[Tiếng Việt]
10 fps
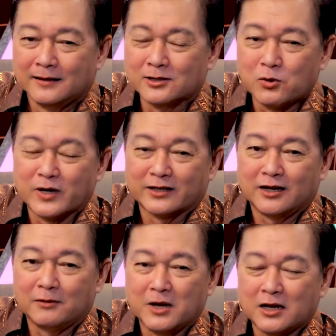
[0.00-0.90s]
nói chung là
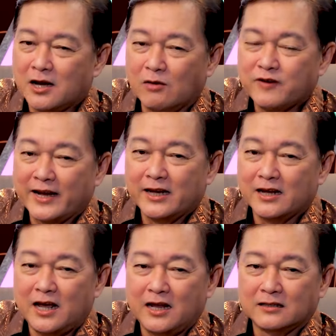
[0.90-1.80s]
là mà không phải
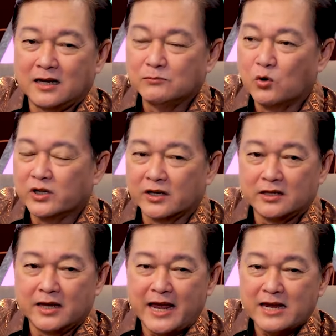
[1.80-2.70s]
à, anh anh buồn vì
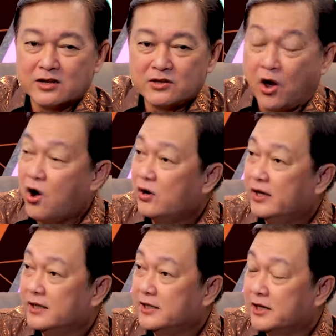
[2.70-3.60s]
cái vai nó nhỏ
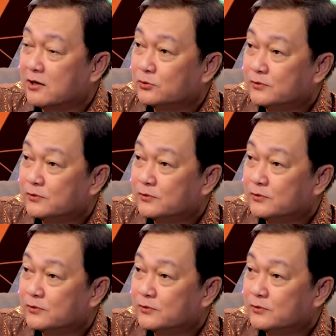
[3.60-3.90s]
hay là gì đâu